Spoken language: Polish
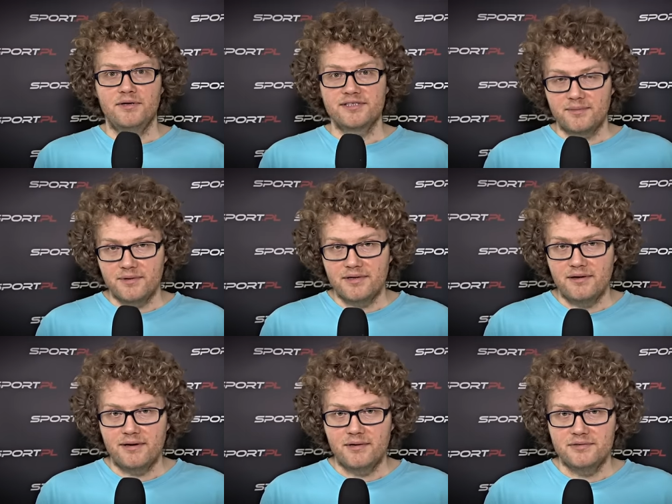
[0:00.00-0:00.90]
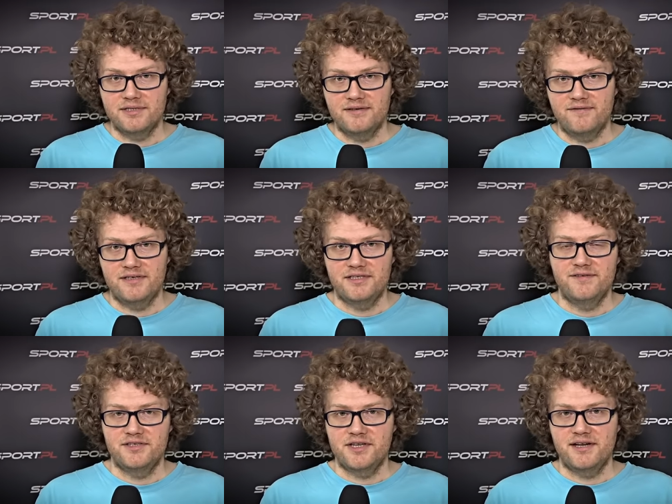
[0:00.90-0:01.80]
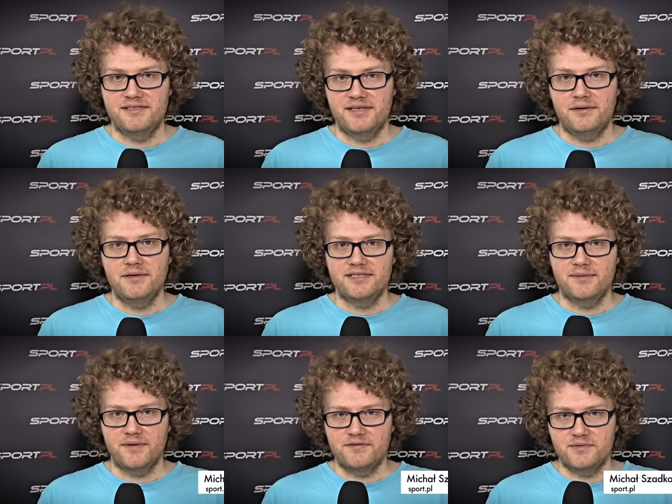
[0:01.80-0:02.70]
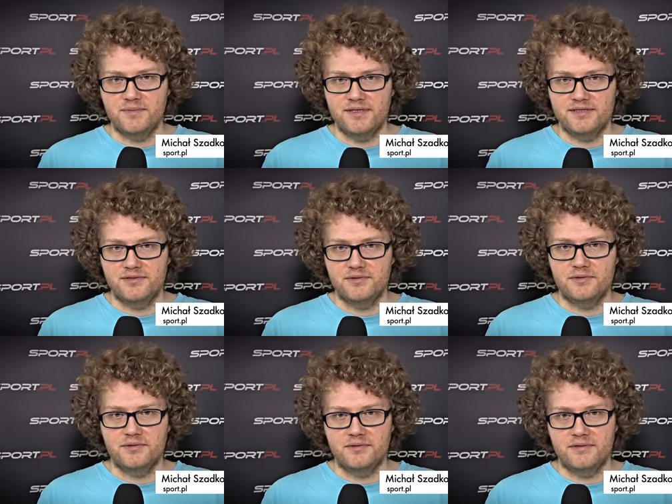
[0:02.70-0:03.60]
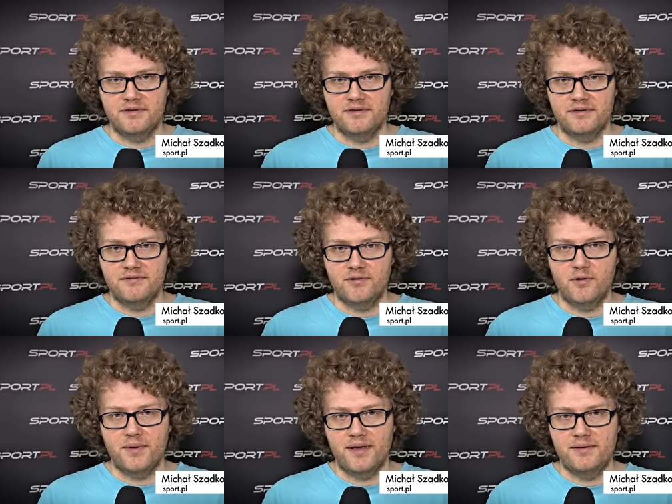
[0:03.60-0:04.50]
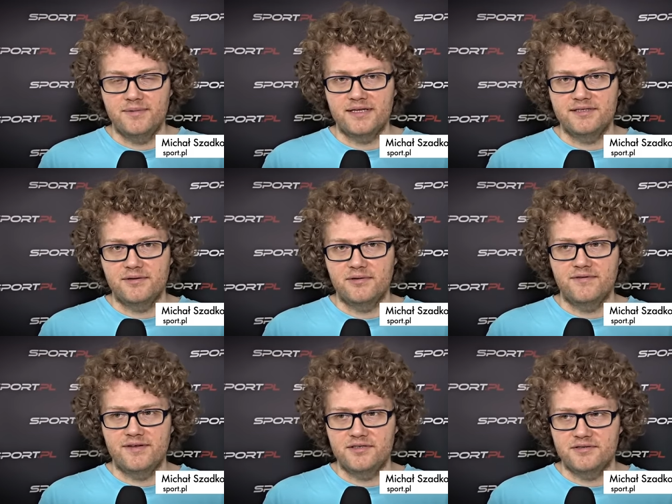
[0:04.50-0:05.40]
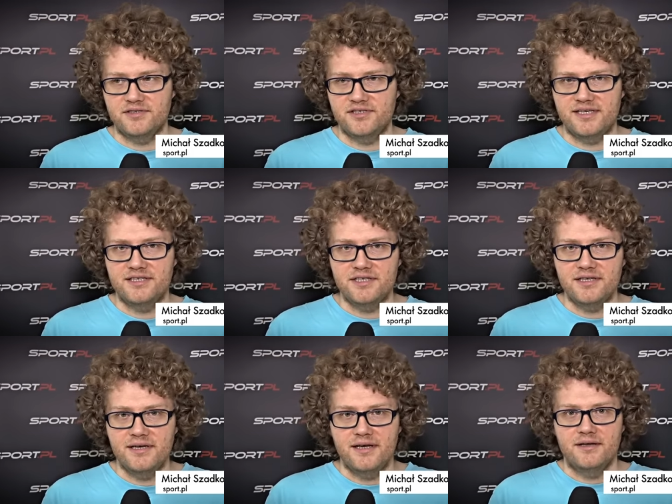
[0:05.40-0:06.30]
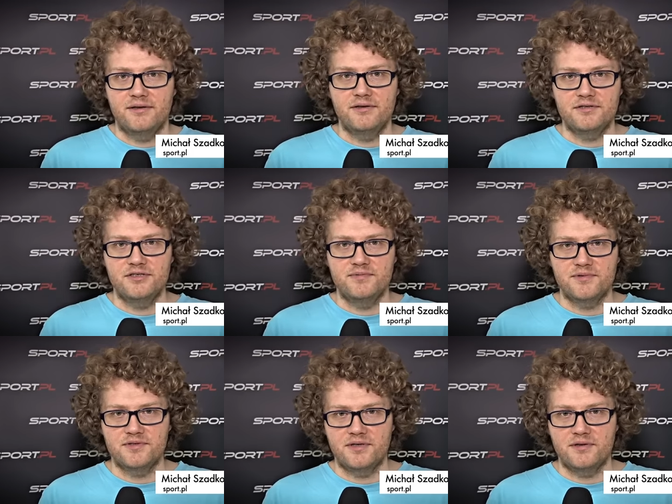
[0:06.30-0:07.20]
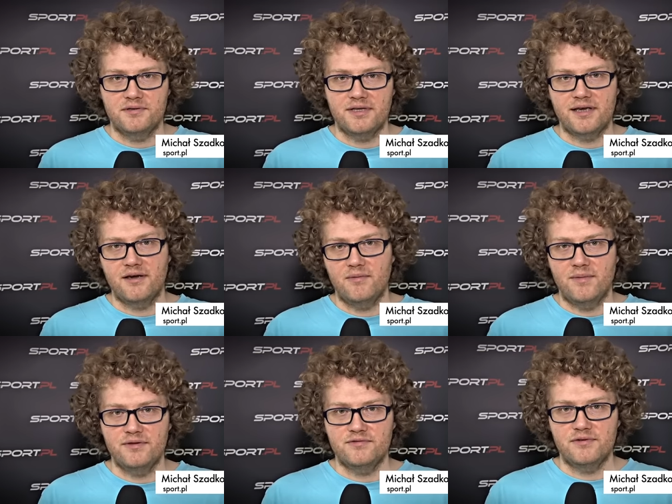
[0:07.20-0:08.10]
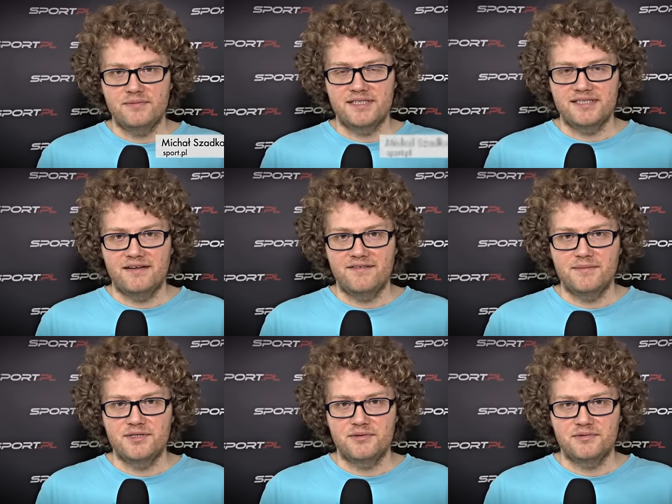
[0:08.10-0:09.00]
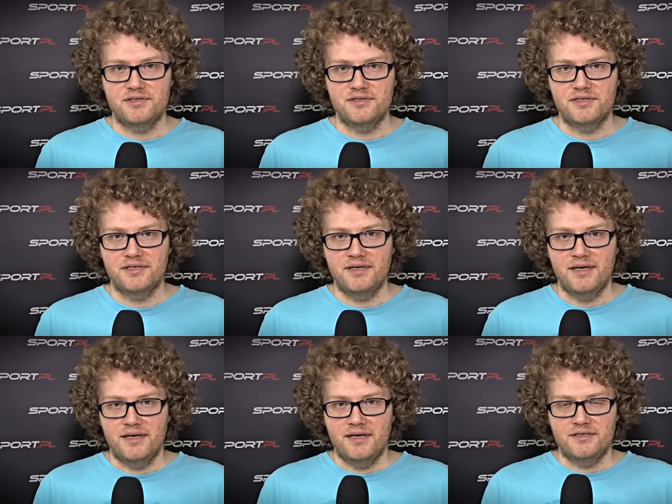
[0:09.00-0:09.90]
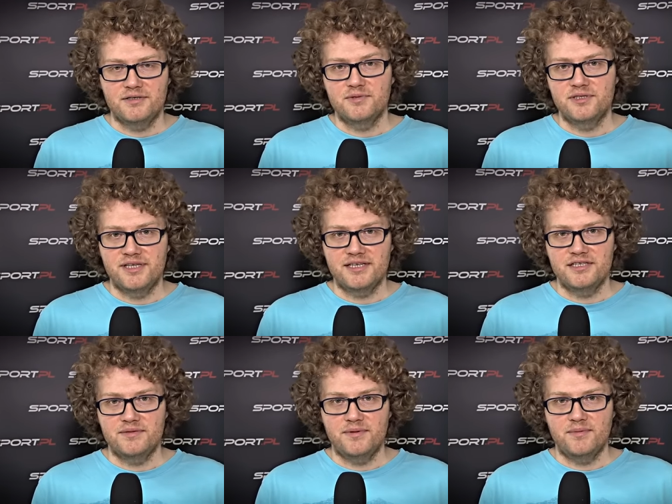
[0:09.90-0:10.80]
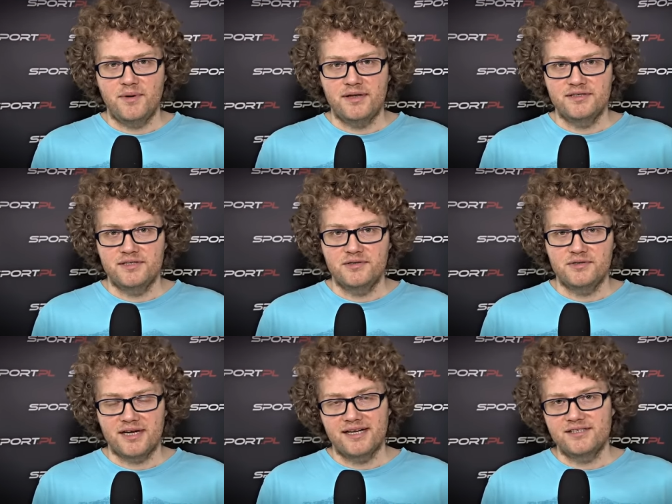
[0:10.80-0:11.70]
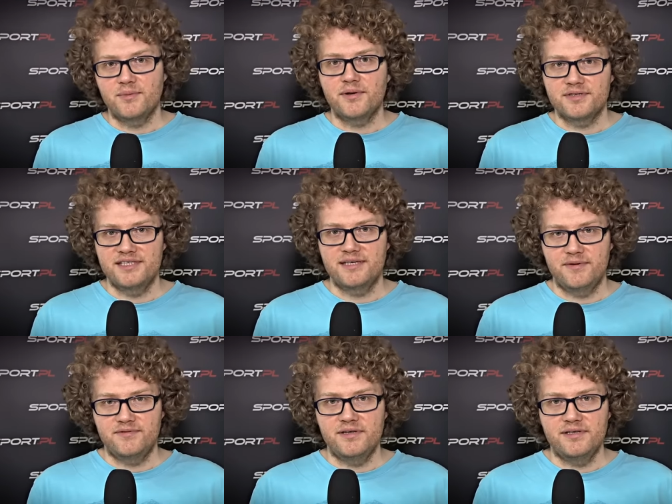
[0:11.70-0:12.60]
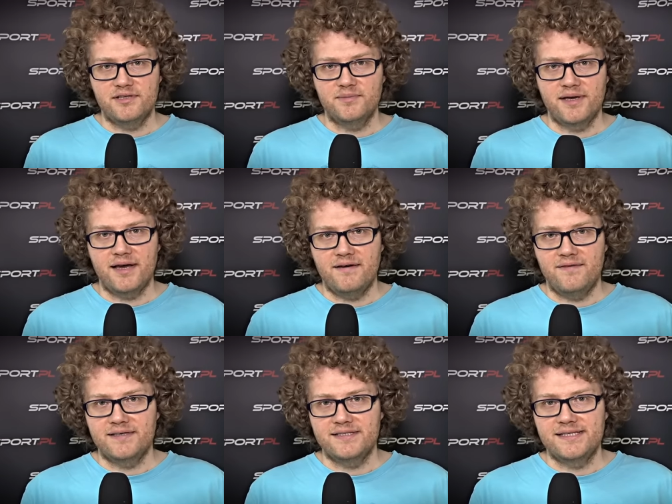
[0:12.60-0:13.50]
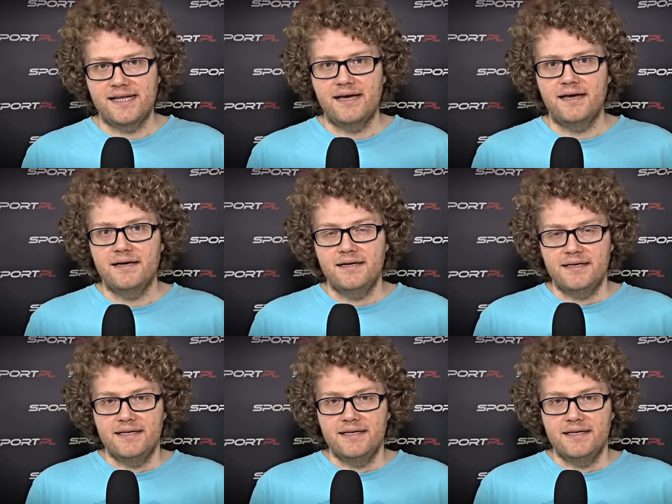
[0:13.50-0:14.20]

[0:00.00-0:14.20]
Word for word: Polska pokonała Gruzję w Warszawie 4-0, jest na pierwszym miejscu e, w grupie eliminacji Euro 2016. No i doszliśmy już do takiego momentu, w którym zastanawiamy się, co się, co się musi zdarzyć, żeby Polacy już tak na 100% zapewnili sobie awans na